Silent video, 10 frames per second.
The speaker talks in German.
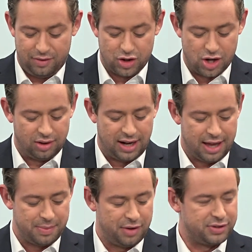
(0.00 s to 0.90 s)
Wir schauen
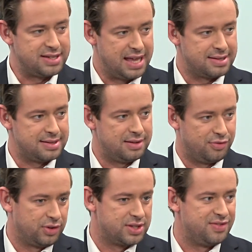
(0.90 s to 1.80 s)
gleich mal auf das erste
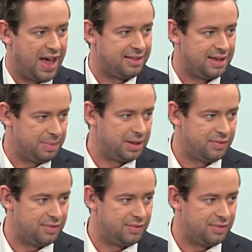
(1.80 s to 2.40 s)
von zwei Themen,